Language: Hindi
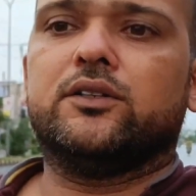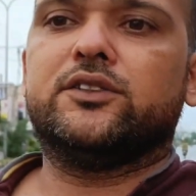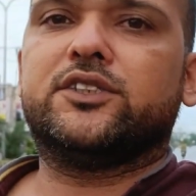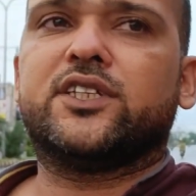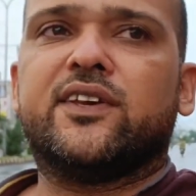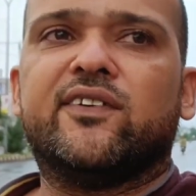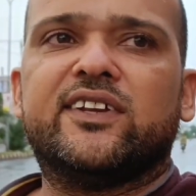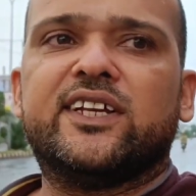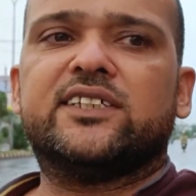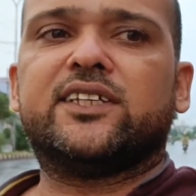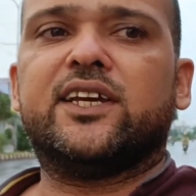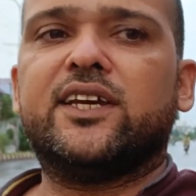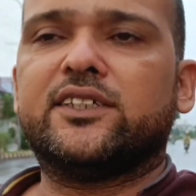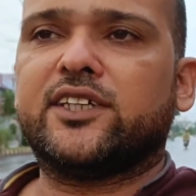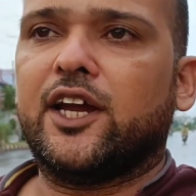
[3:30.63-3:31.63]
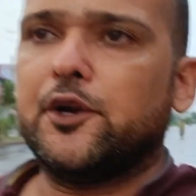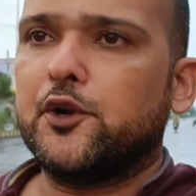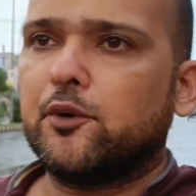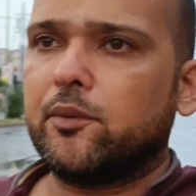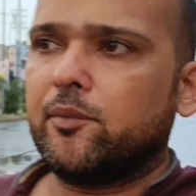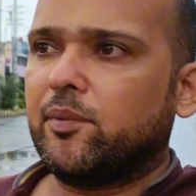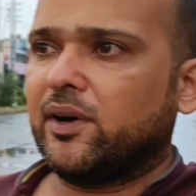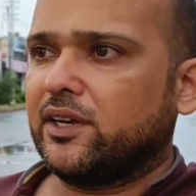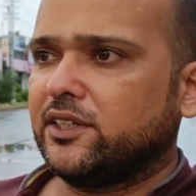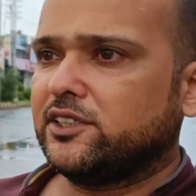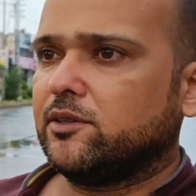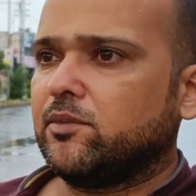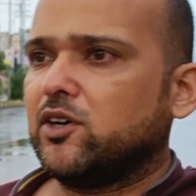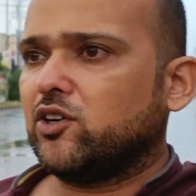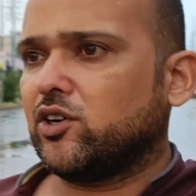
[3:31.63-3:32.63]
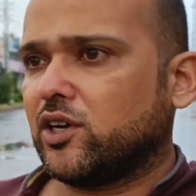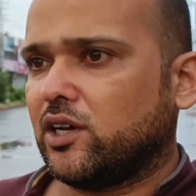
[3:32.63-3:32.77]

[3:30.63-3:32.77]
जिसकी वजह से ये साइडों पे पानी जमा हो